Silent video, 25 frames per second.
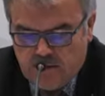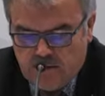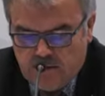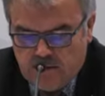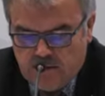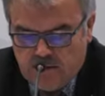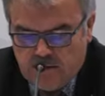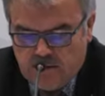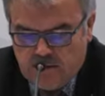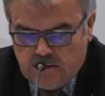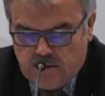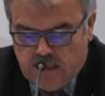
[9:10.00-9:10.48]
Äh,
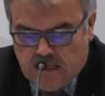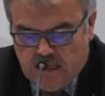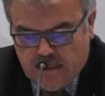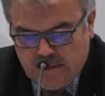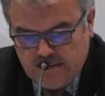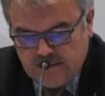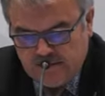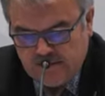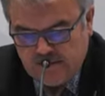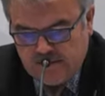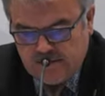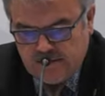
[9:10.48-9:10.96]

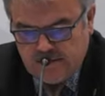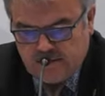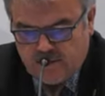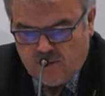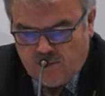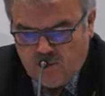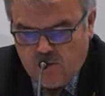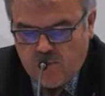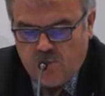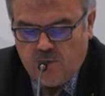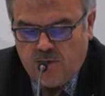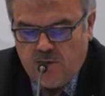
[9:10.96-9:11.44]
alle sind sich
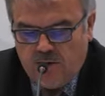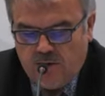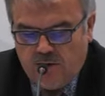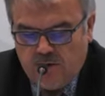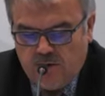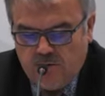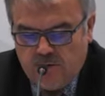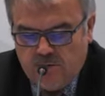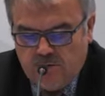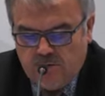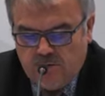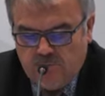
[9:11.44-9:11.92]

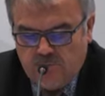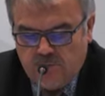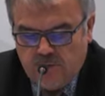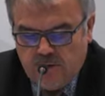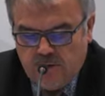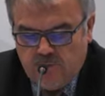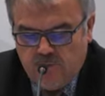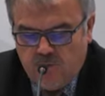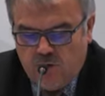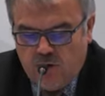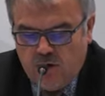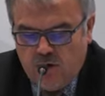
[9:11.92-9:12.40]
darüber ähm,
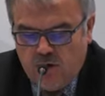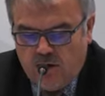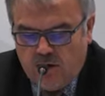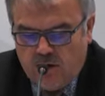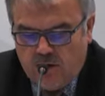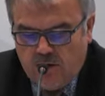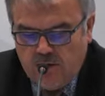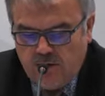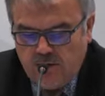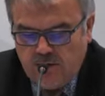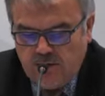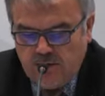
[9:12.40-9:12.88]
im
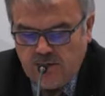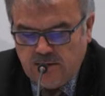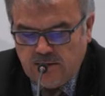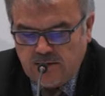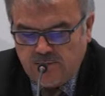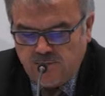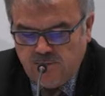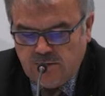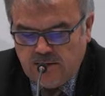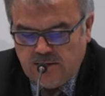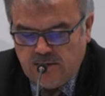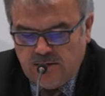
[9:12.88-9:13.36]
Klaren,
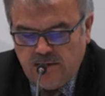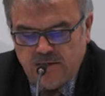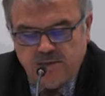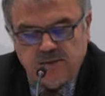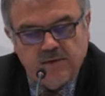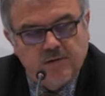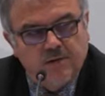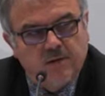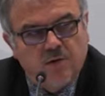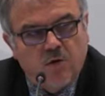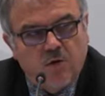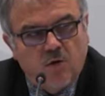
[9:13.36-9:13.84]
dass mit
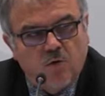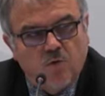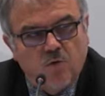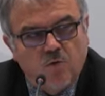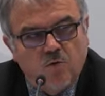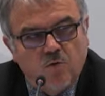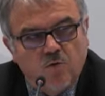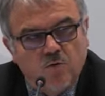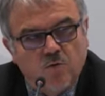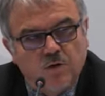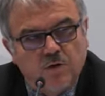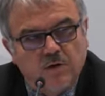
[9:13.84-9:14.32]
diesen
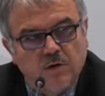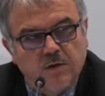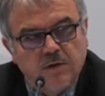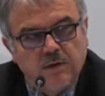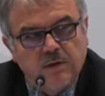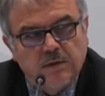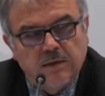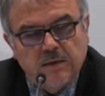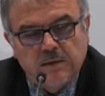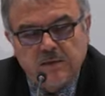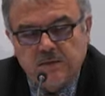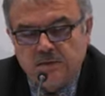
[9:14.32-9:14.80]
Lockerungen,
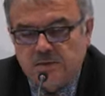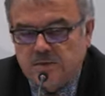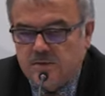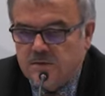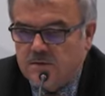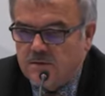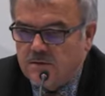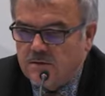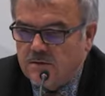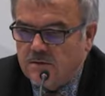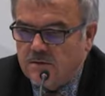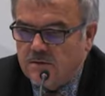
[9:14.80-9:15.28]
die
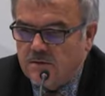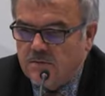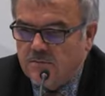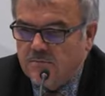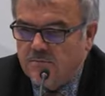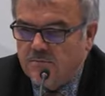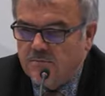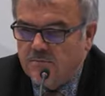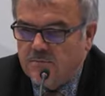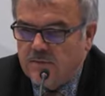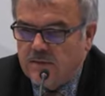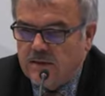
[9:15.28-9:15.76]
jetzt
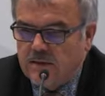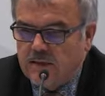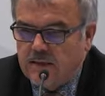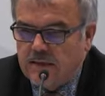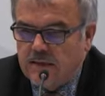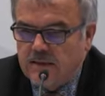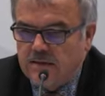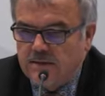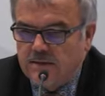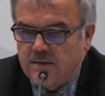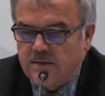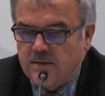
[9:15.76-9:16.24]
ähm,
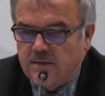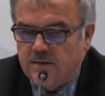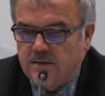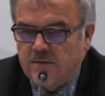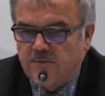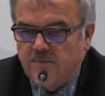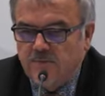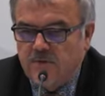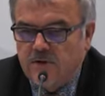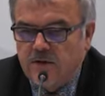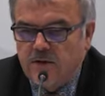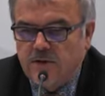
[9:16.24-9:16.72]

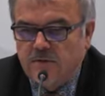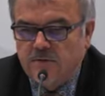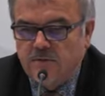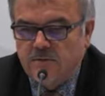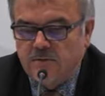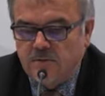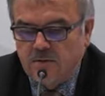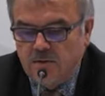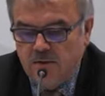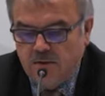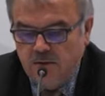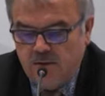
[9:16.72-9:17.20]
eintreten
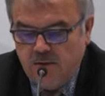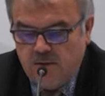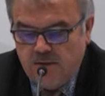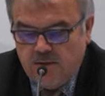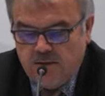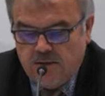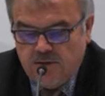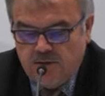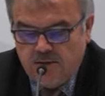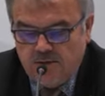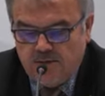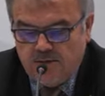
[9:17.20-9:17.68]
werden,
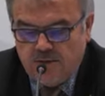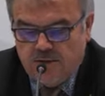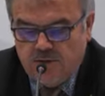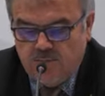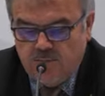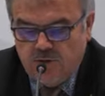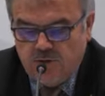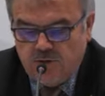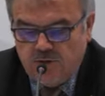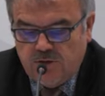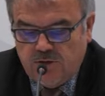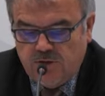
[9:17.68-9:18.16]
dass
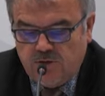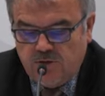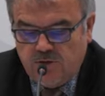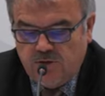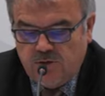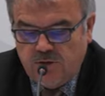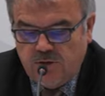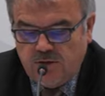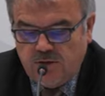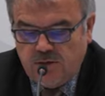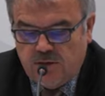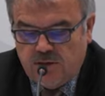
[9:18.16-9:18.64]
damit
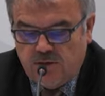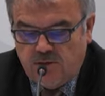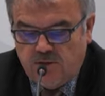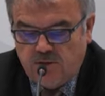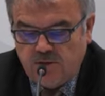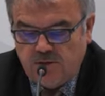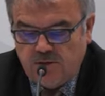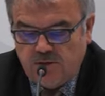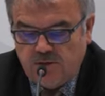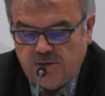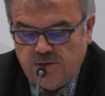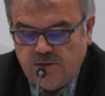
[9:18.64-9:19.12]
natürlich
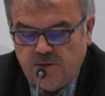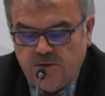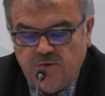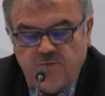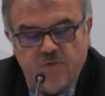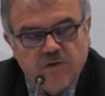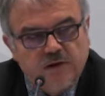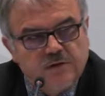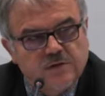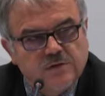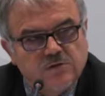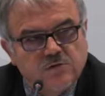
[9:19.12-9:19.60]
auch das
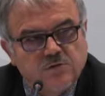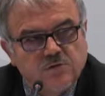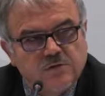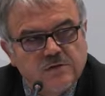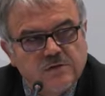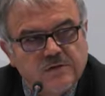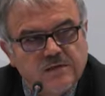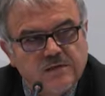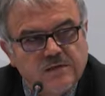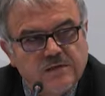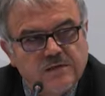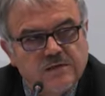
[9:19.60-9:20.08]

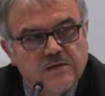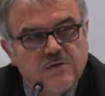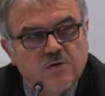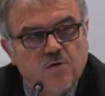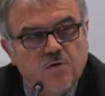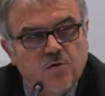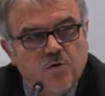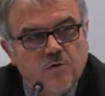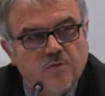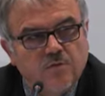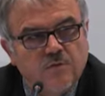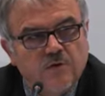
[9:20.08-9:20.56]

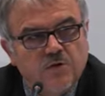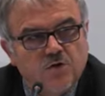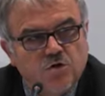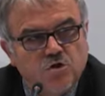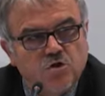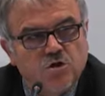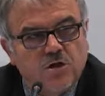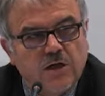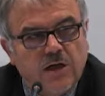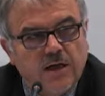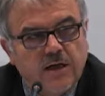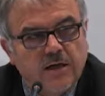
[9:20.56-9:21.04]
Infektionsrisiko wieder
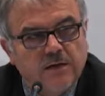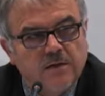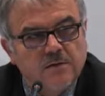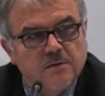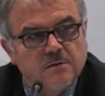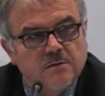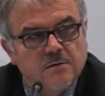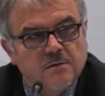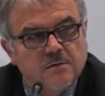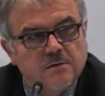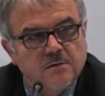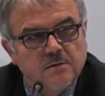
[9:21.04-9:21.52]

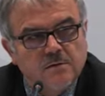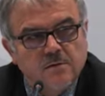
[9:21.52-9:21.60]
steigt.